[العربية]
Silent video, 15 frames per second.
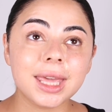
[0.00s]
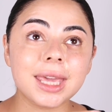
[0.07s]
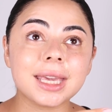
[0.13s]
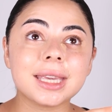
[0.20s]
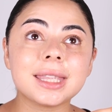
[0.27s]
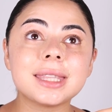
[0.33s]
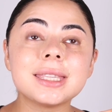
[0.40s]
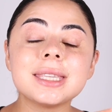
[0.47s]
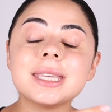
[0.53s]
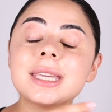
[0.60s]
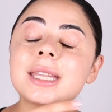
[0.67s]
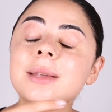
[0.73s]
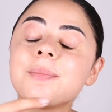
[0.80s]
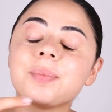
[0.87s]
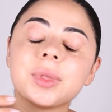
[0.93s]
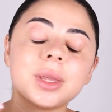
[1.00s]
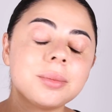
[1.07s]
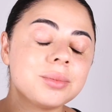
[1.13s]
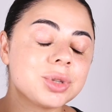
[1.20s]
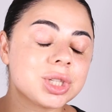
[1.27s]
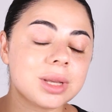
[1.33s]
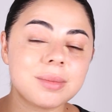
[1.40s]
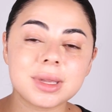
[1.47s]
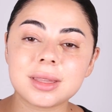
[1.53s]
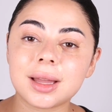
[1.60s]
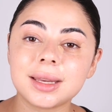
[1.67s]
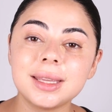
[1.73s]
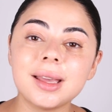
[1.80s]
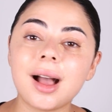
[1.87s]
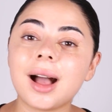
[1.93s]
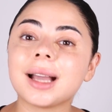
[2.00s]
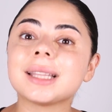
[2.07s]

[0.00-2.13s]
كتير بتمشي بطريقه